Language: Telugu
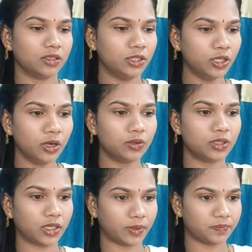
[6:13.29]
ఇందులో
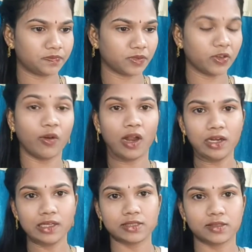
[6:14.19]
ఉంటాయి
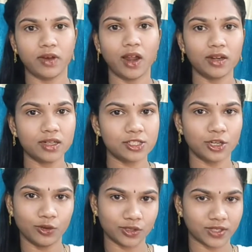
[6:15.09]
వాల్నట్స్
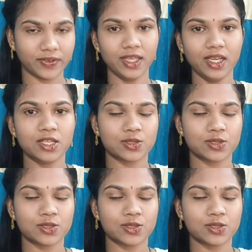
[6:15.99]
వాల్నట్స్లో ఉంటాయి